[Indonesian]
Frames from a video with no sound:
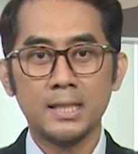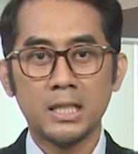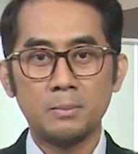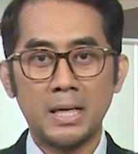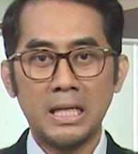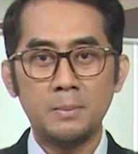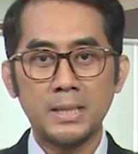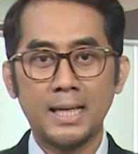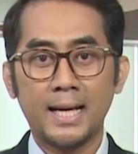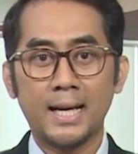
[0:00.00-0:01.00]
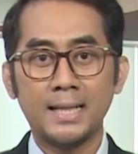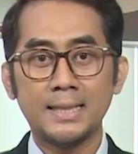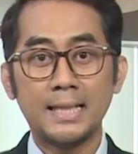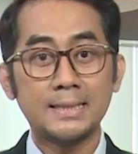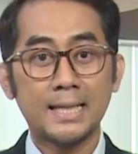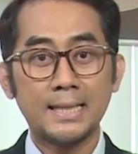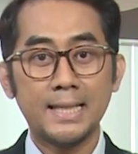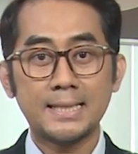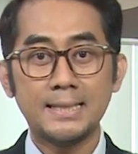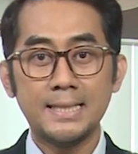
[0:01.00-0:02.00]
kembali menyelenggarakan acara
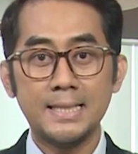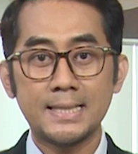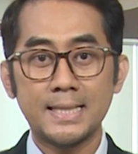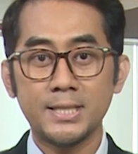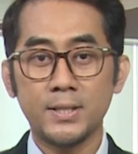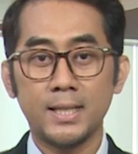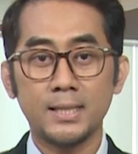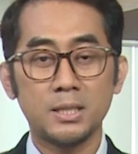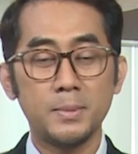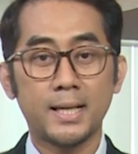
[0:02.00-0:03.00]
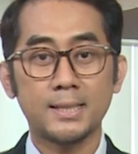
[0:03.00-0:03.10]
DSDGs Nasional National Seminar